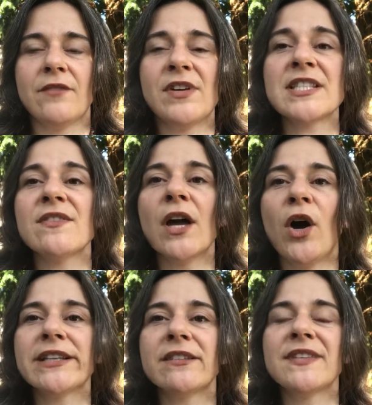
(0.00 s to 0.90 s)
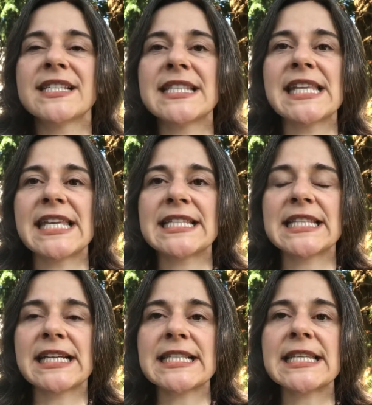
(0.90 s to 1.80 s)
Was wir heute wissen,
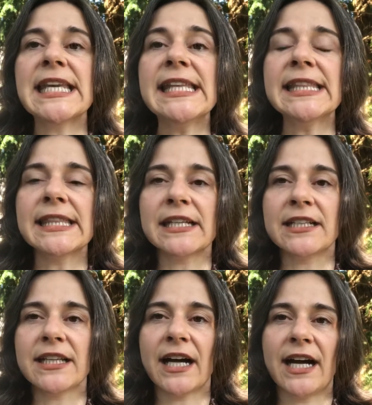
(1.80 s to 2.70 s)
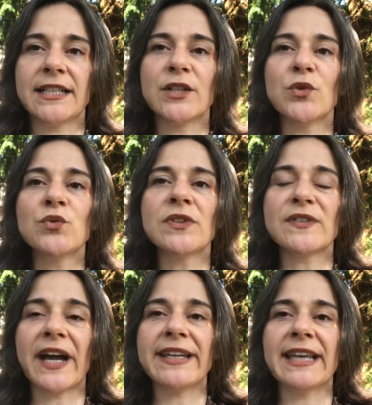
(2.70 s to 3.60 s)
ist, dass Kinder gerade unter
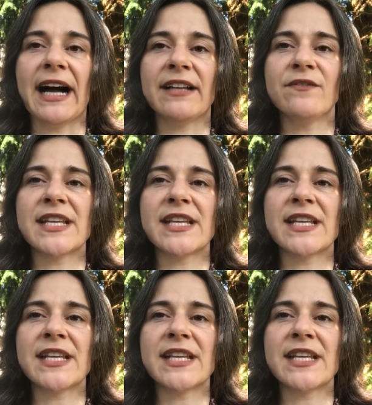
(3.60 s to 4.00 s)
drei Jahren,